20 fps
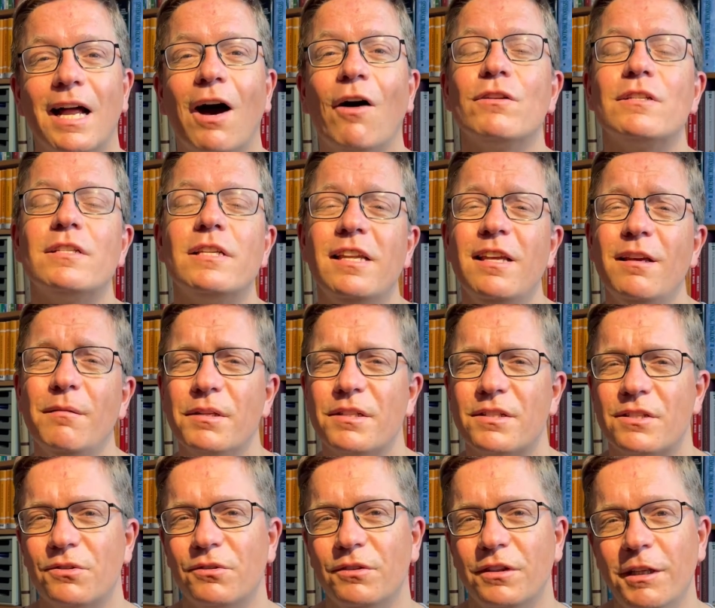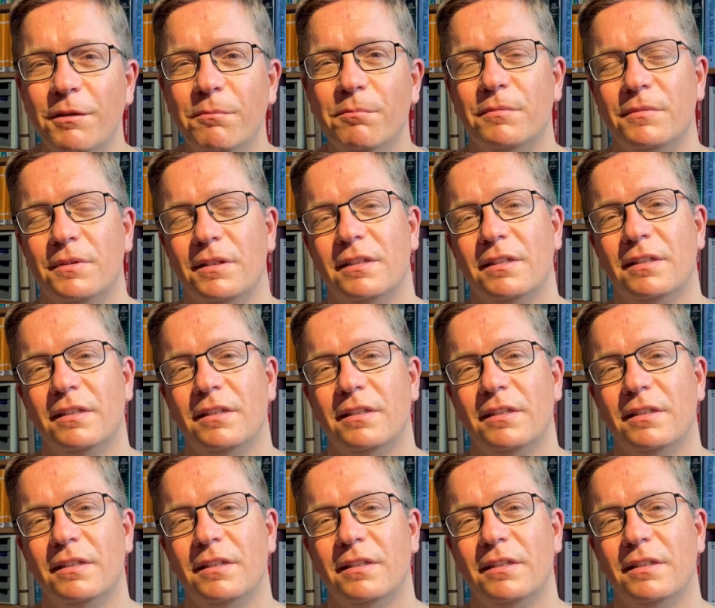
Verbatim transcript: aus Liebe zu ihm,